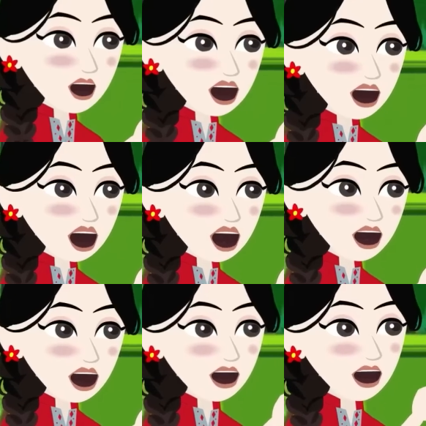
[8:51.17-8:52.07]
गोरे रंग
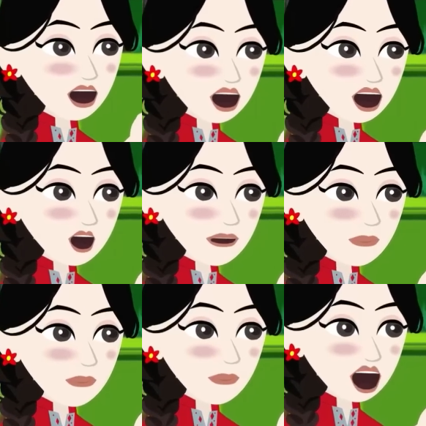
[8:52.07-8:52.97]
में बदल गया
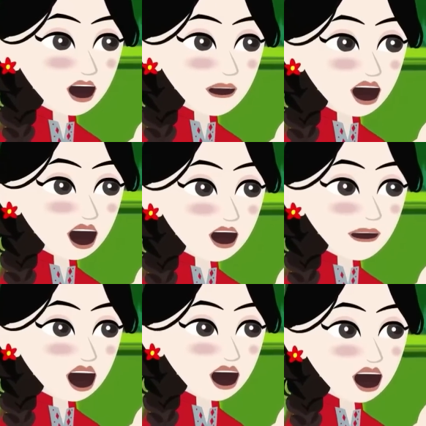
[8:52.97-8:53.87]
मुझे तो
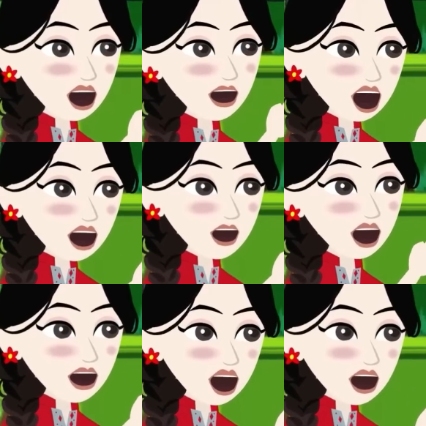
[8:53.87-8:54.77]
यकीन ही नहीं हो
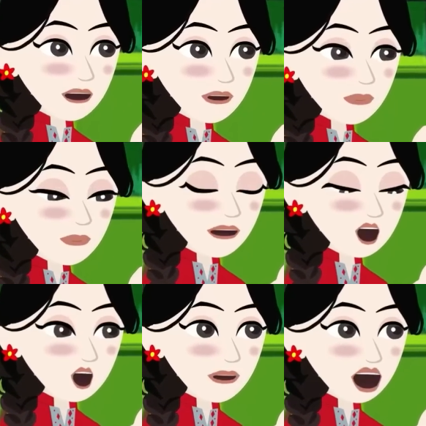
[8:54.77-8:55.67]
रहा है
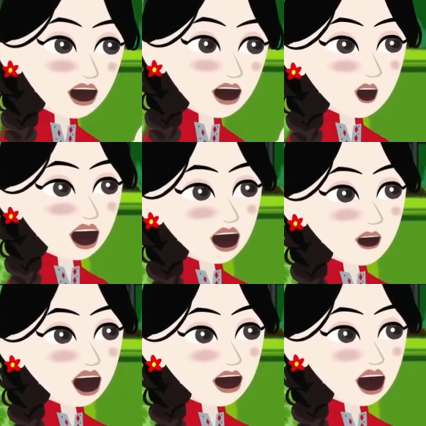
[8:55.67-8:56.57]
आपका बहुत
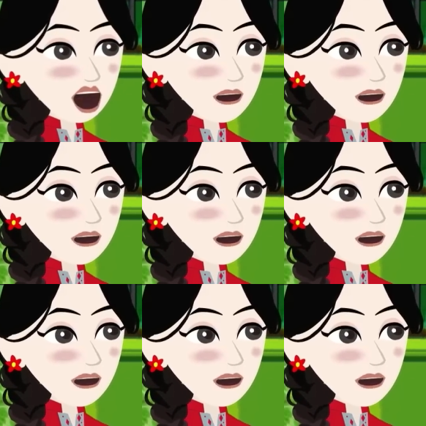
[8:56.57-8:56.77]
बहुत